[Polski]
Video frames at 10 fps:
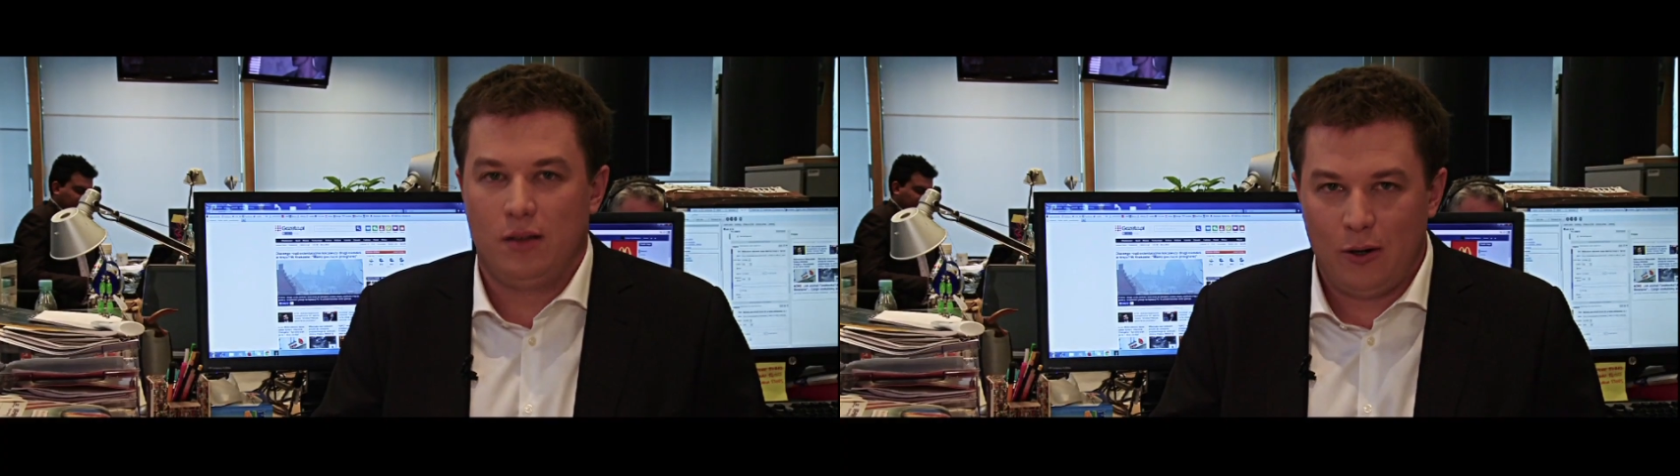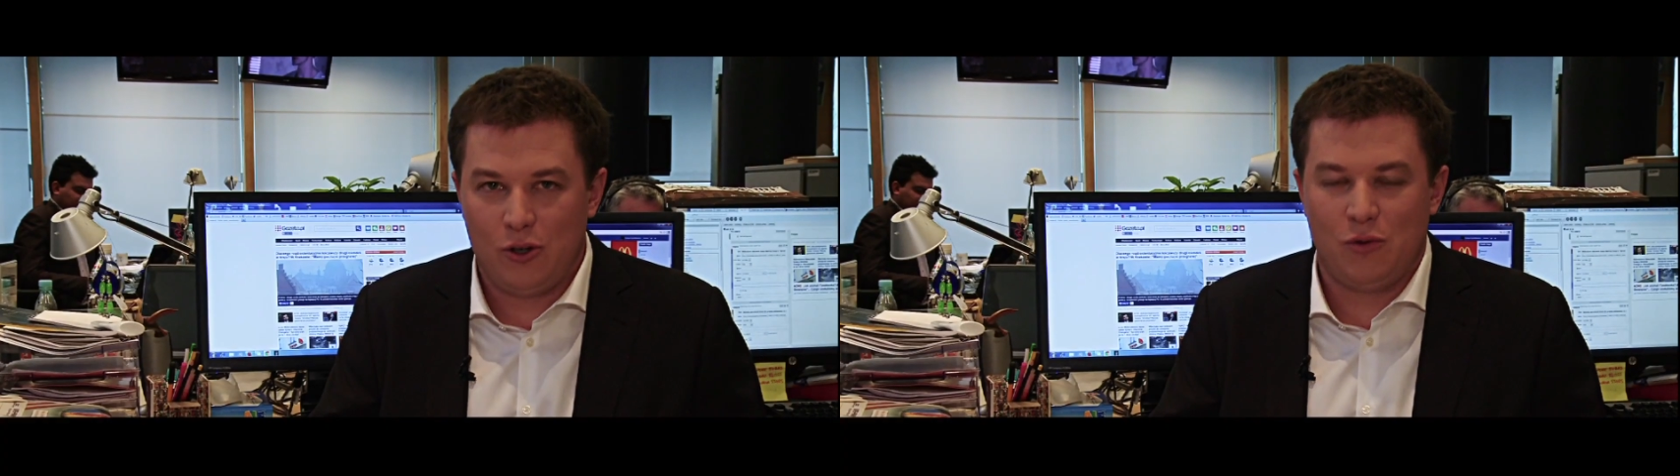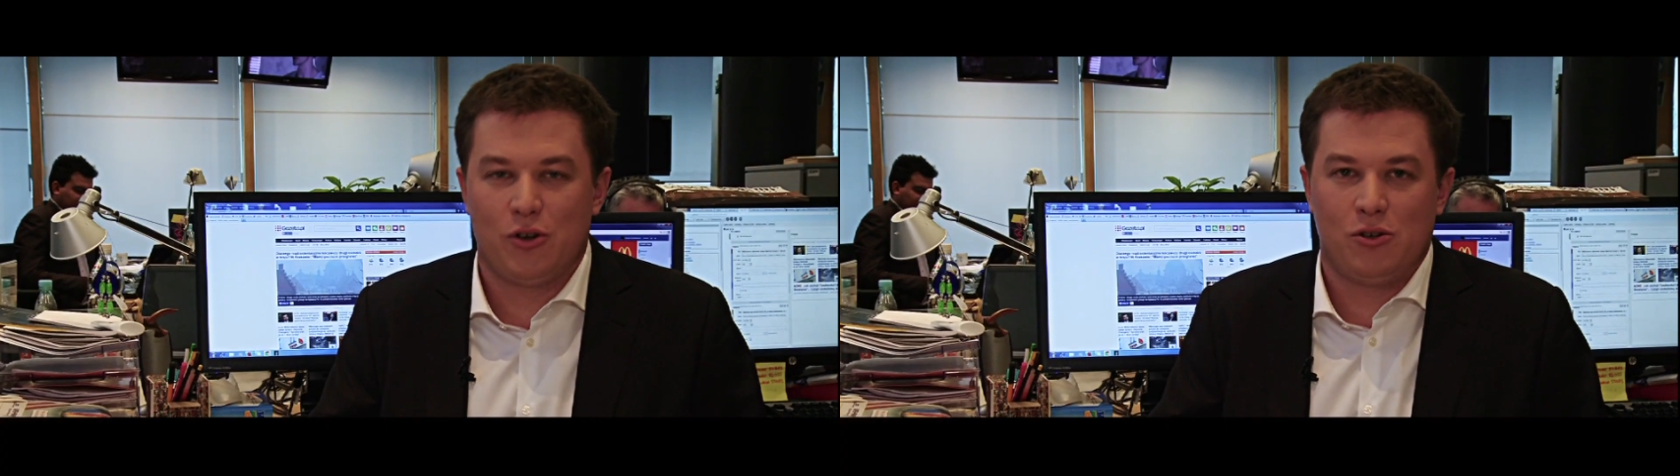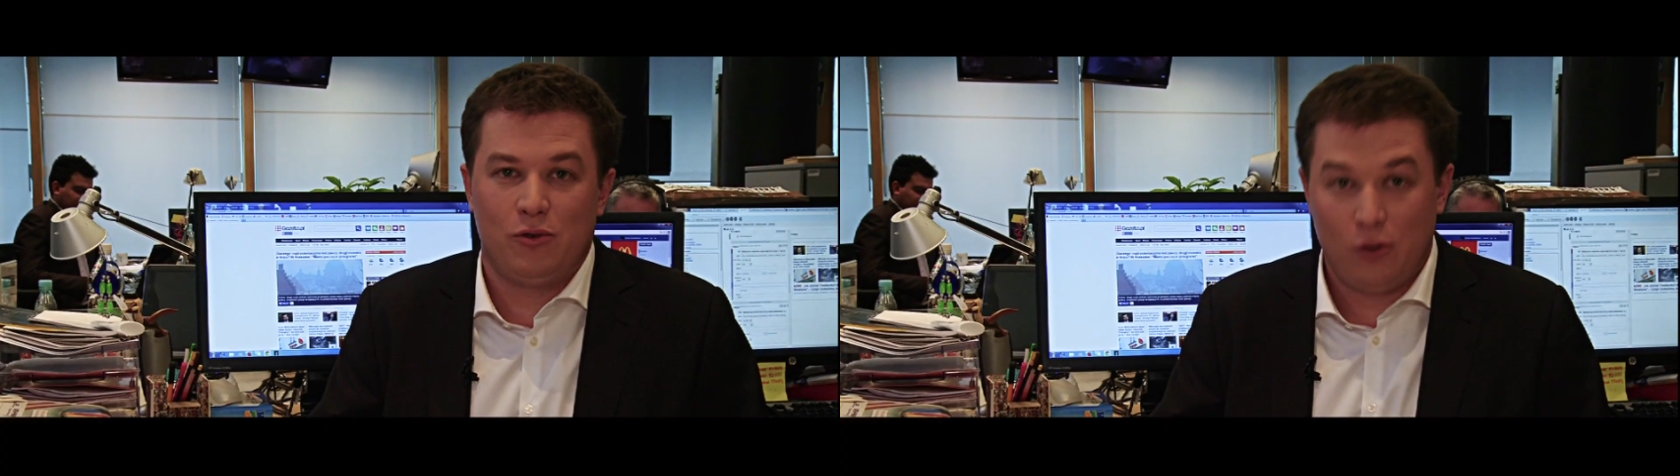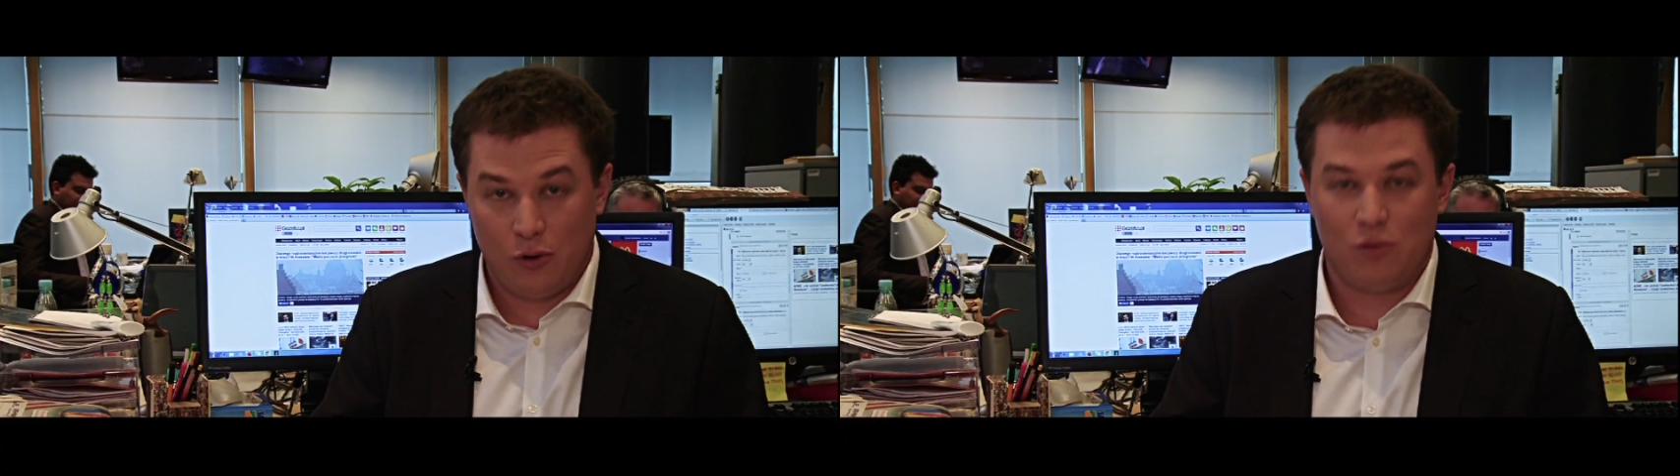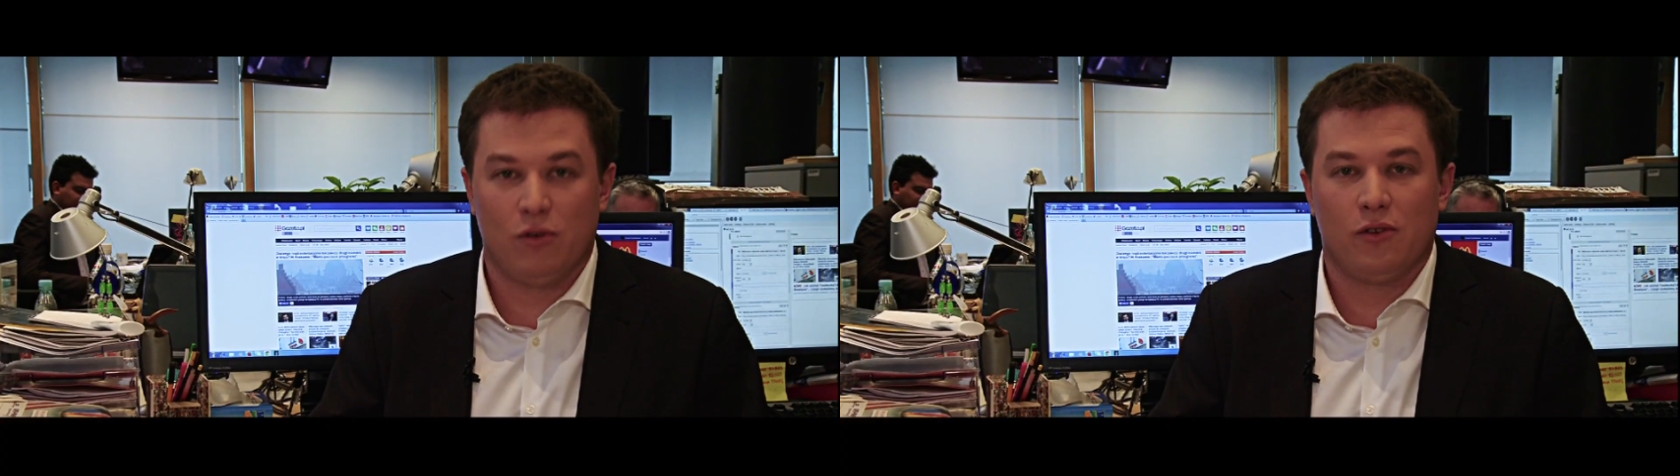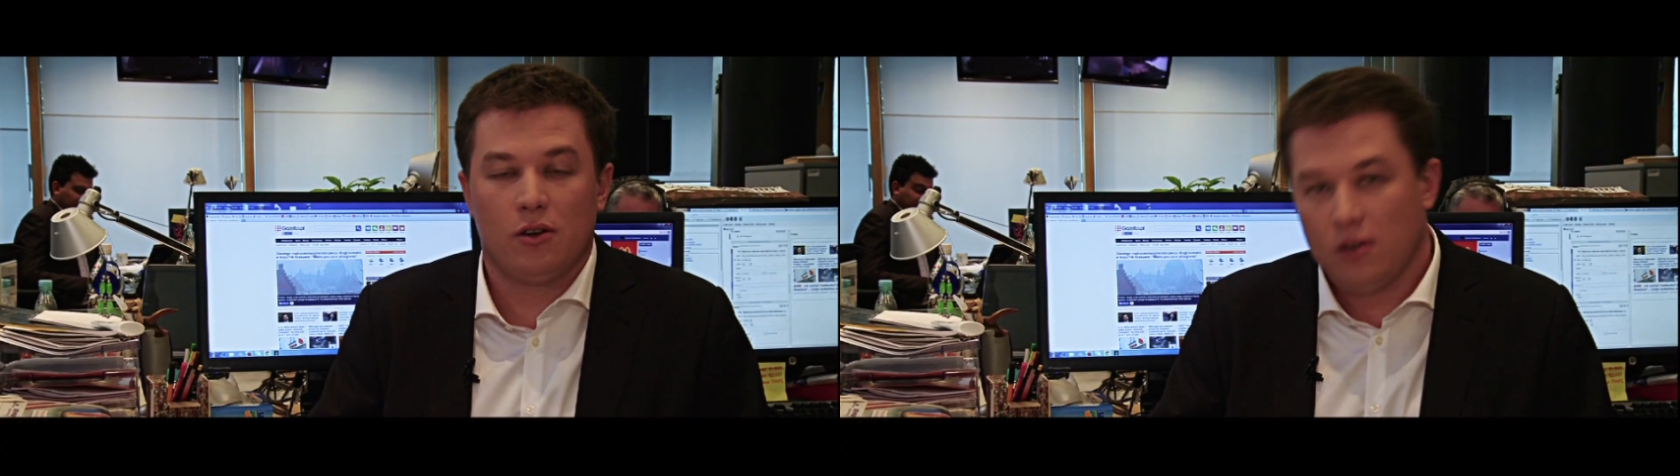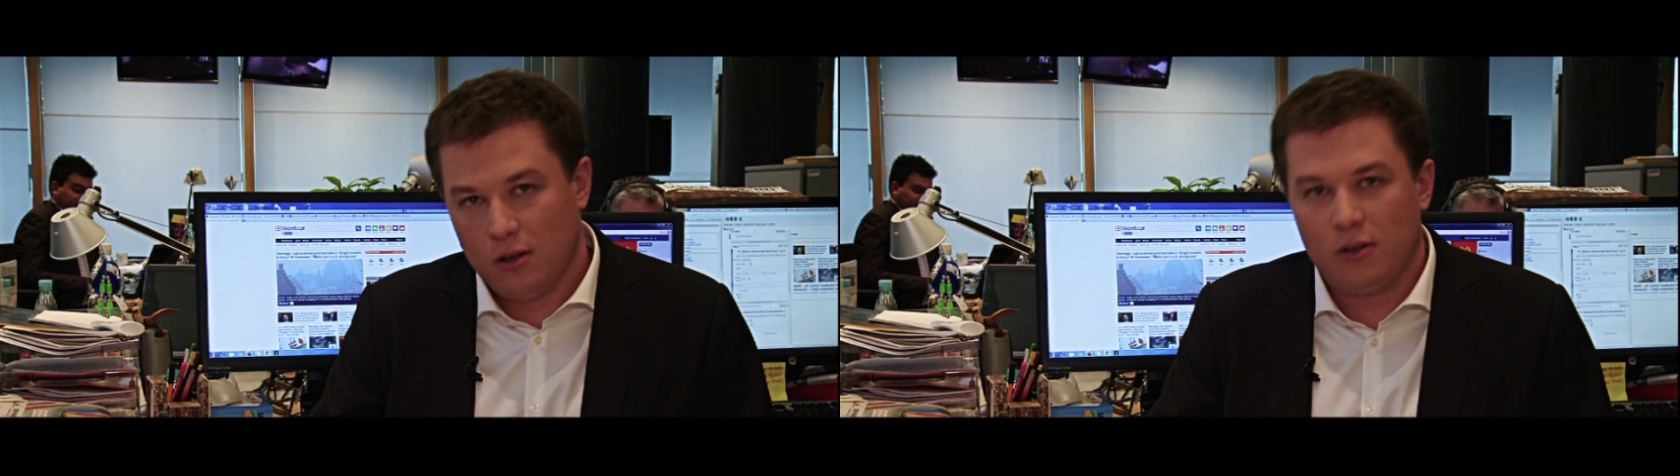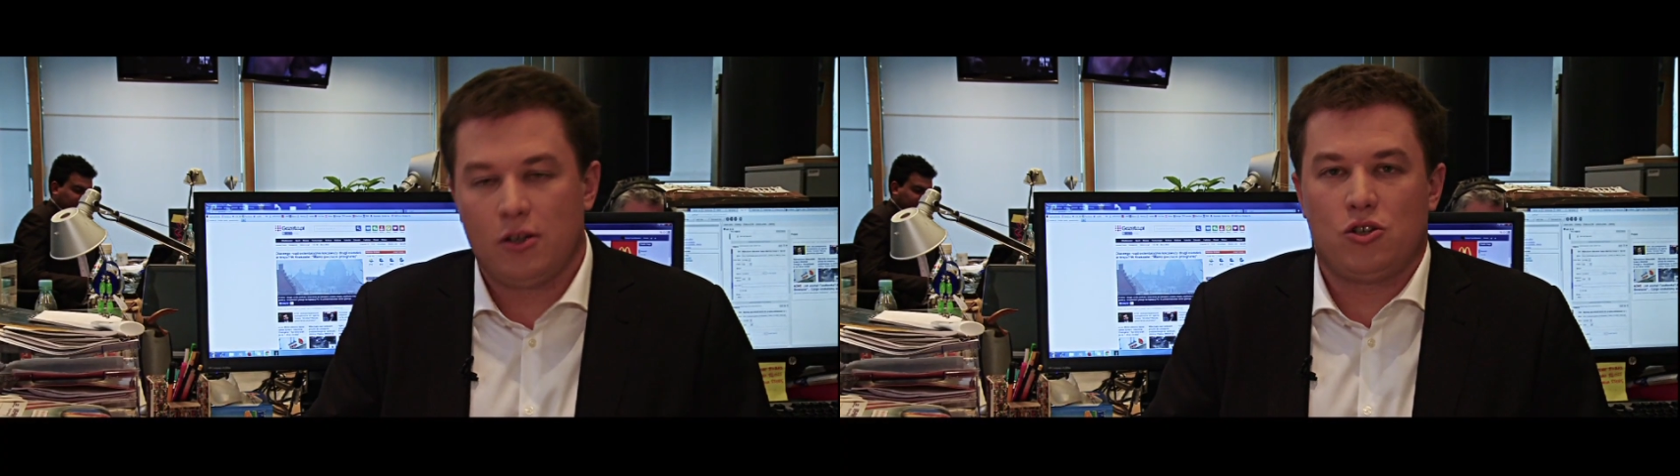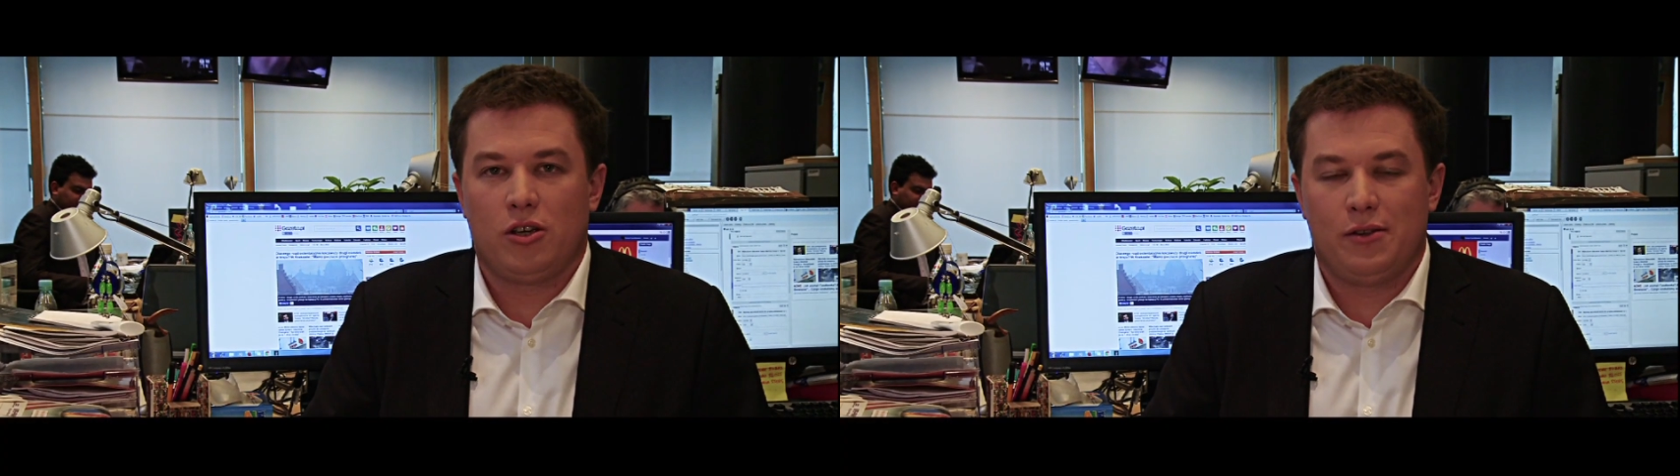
Narodziła się, i to dosłownie, jeszcze